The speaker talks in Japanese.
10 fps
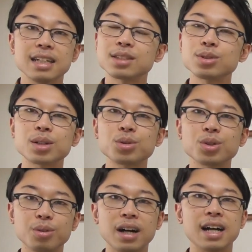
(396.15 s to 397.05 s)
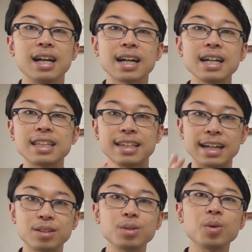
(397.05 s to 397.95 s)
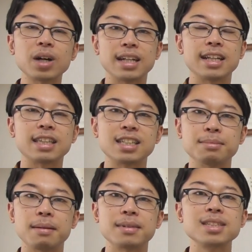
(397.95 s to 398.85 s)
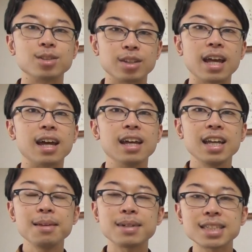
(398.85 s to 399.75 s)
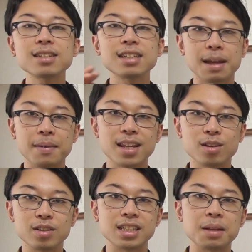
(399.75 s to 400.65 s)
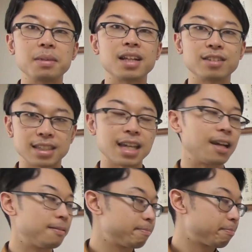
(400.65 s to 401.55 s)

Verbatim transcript: そういったことはかえって逆効果になってしまいますので今すぐやめるようにしてみてください